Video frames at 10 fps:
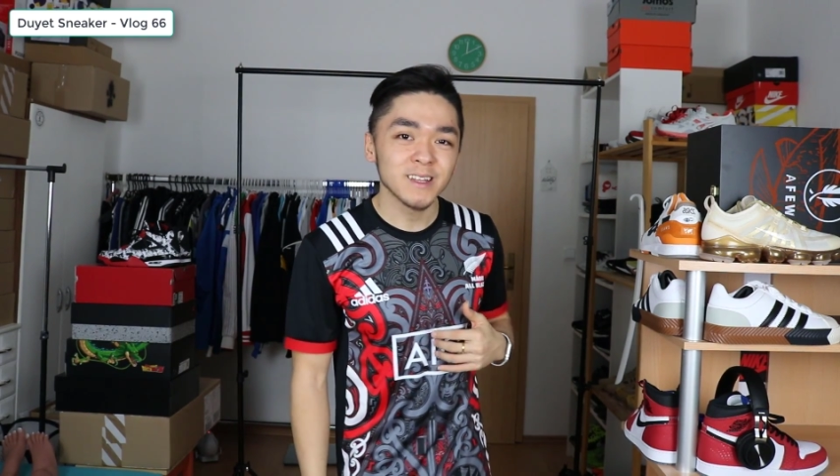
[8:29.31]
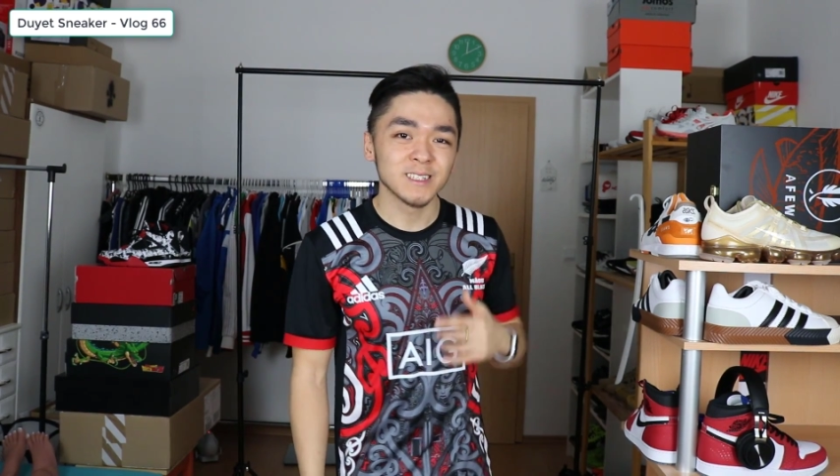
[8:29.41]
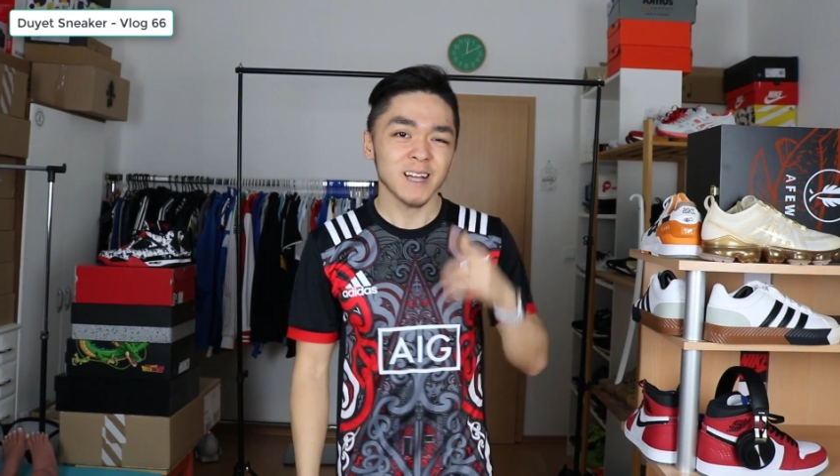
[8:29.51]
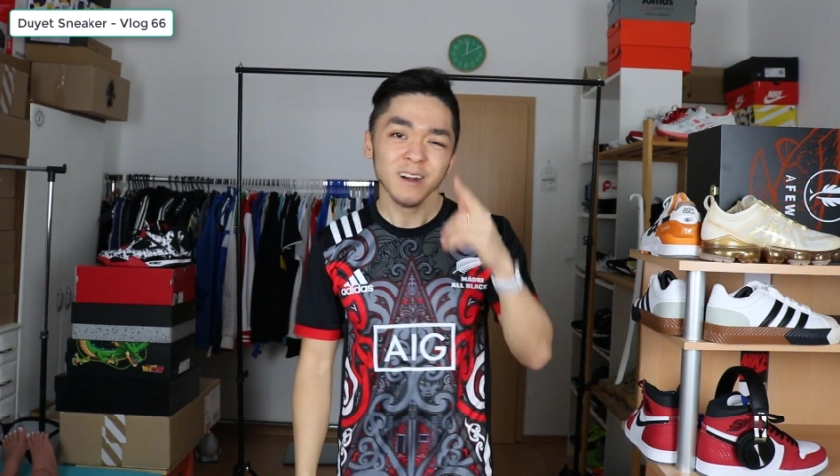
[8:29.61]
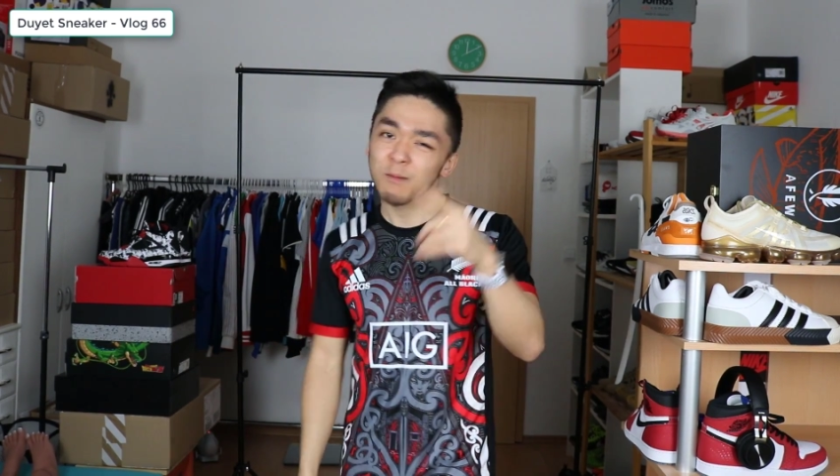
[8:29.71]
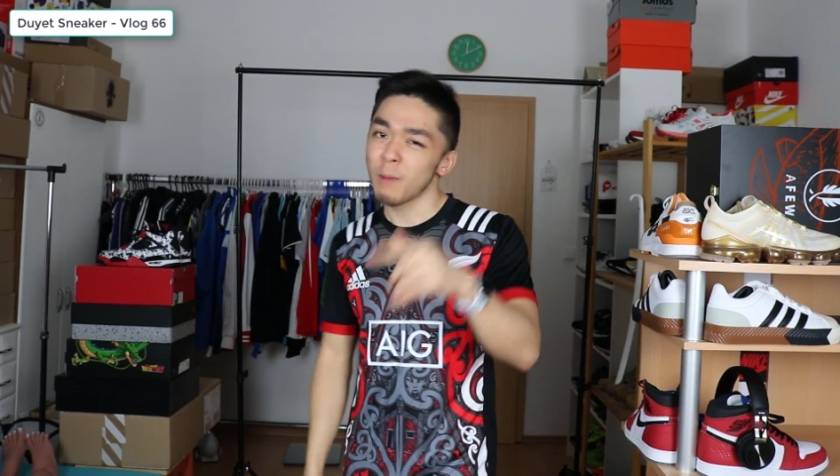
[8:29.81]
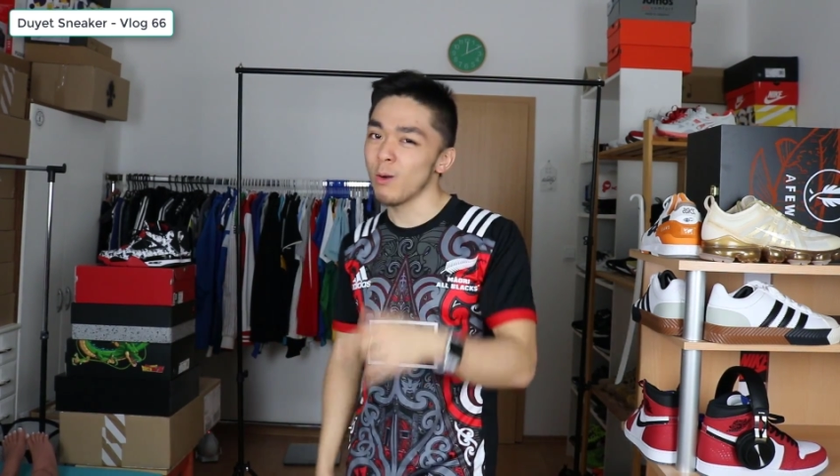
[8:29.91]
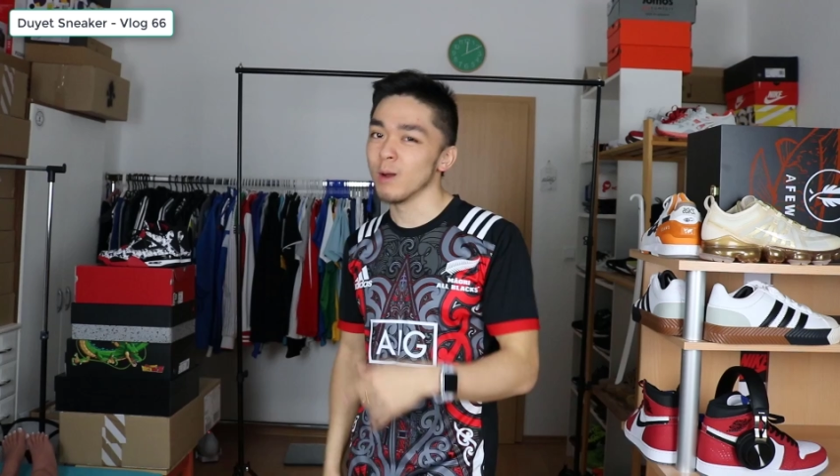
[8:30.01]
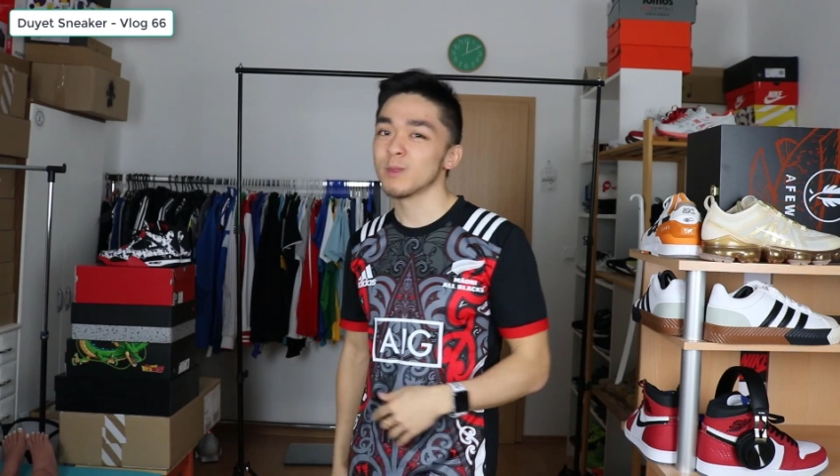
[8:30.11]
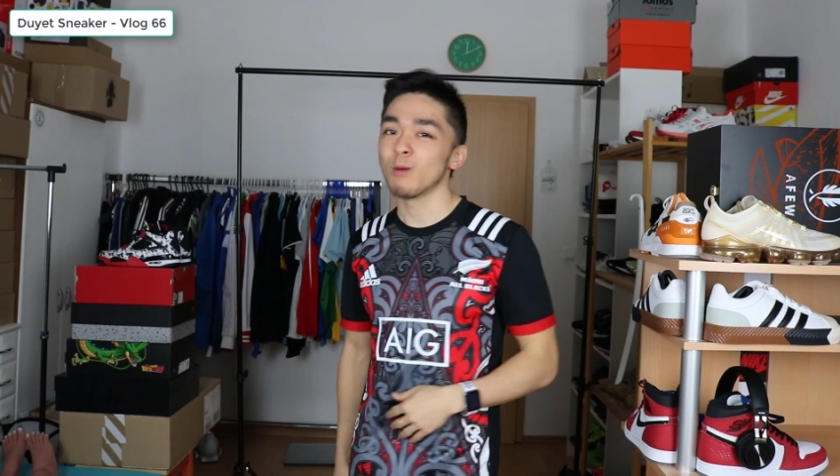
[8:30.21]
thì chắc được
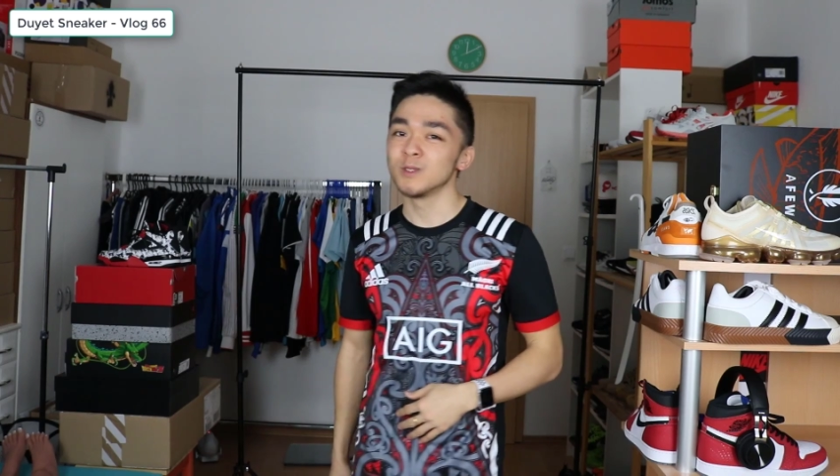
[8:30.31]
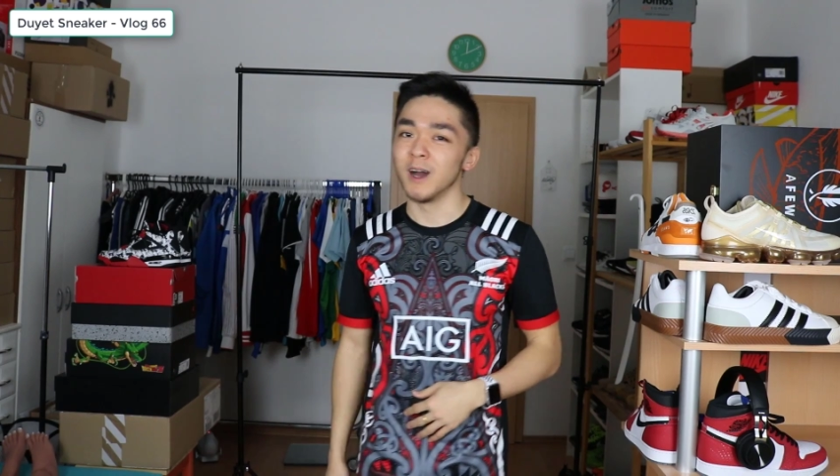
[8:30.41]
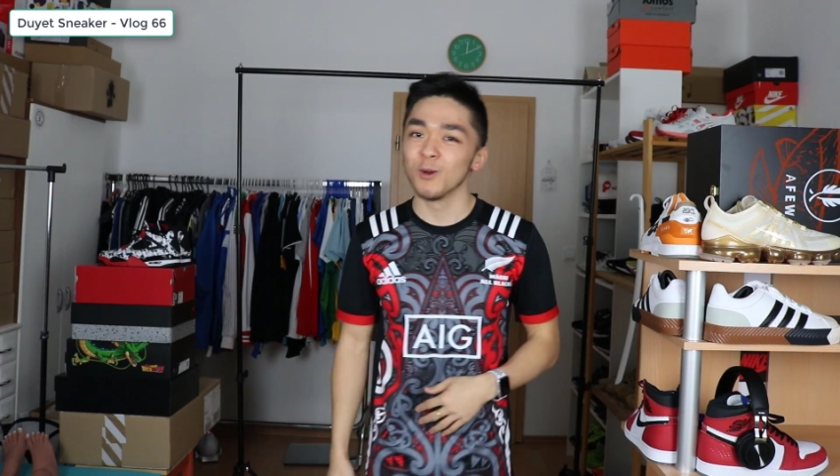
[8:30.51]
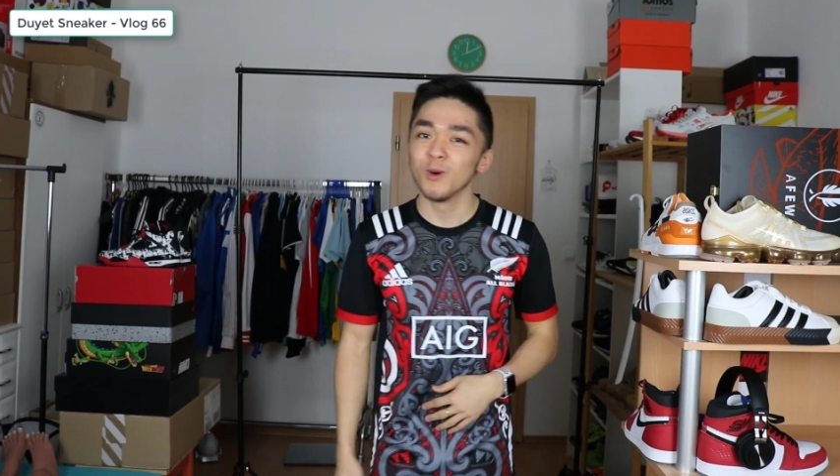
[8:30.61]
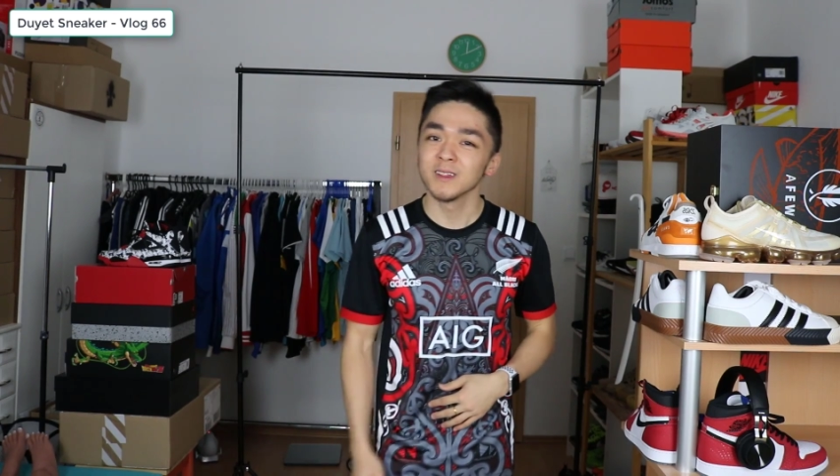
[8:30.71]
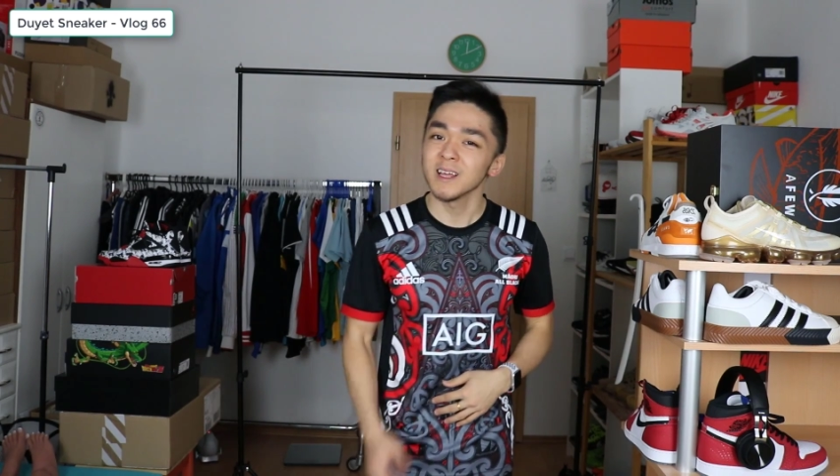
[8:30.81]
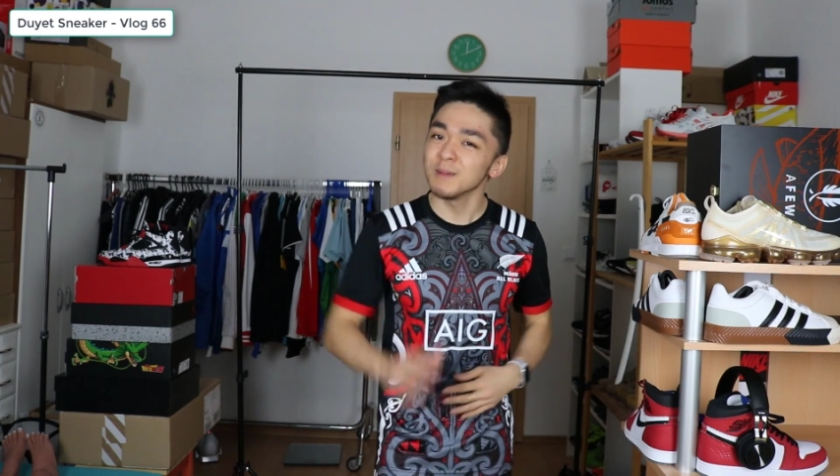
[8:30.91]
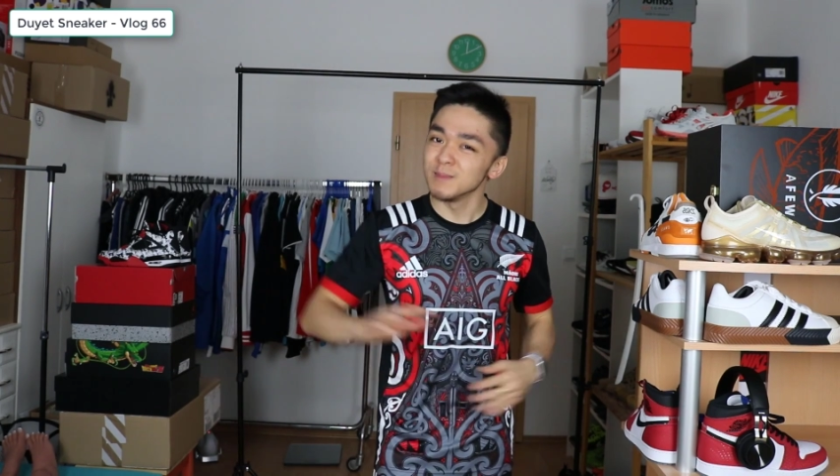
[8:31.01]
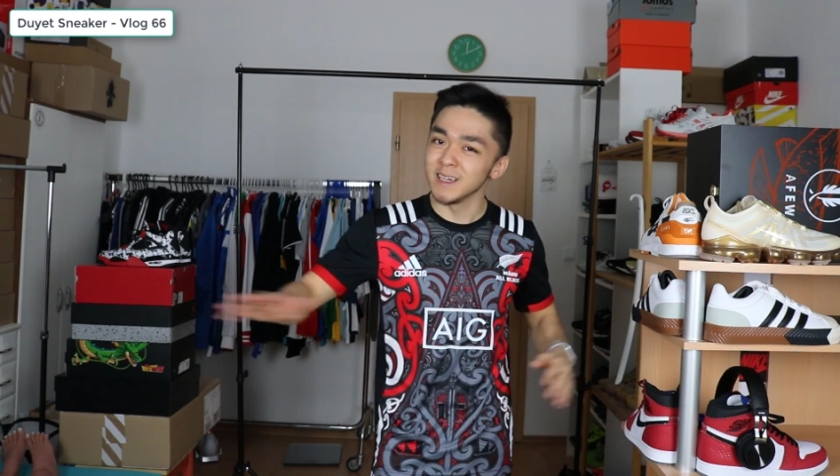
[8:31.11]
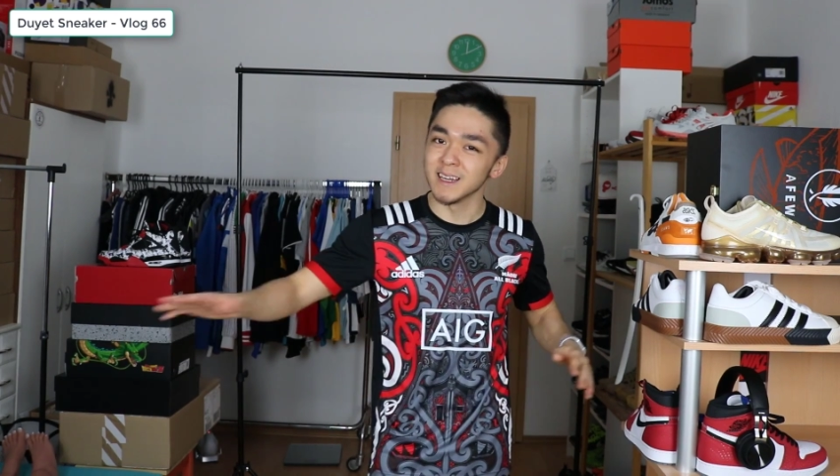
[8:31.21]
bầu làm tộc trưởng luôn thích
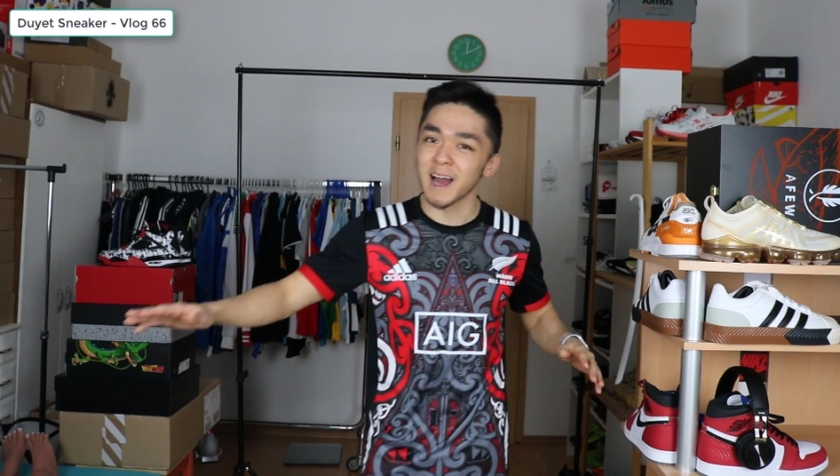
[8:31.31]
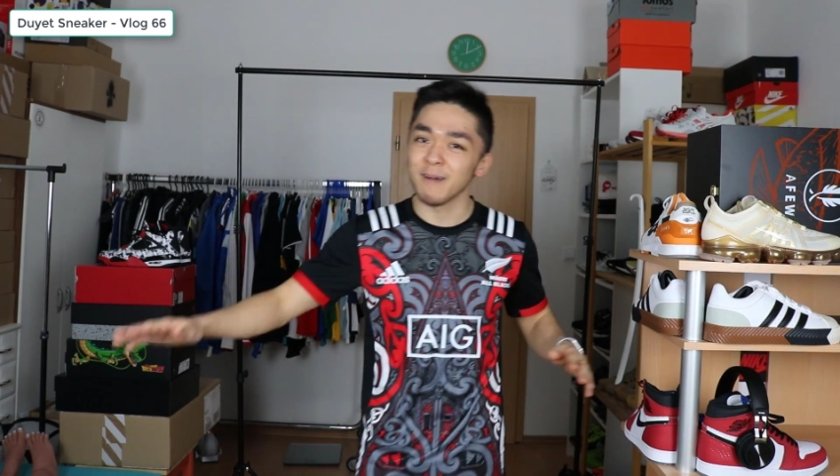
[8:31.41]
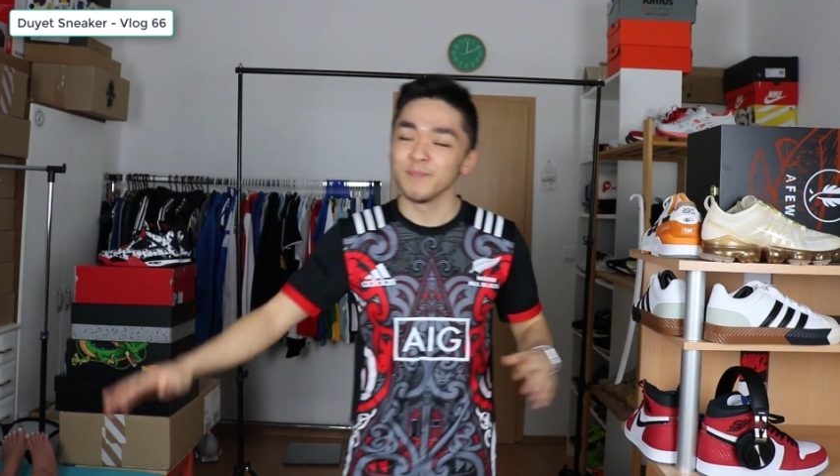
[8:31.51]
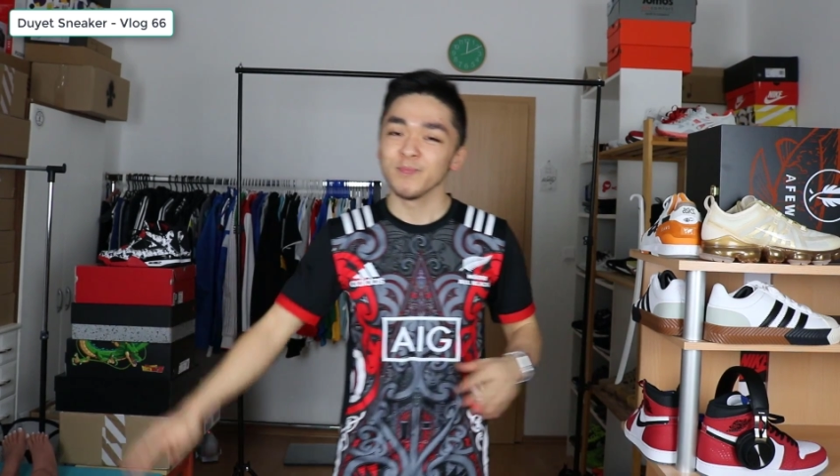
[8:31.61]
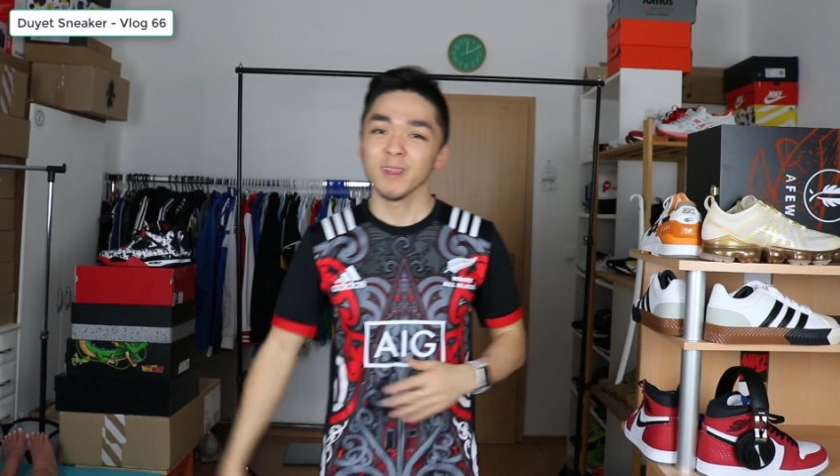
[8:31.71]
làm gì là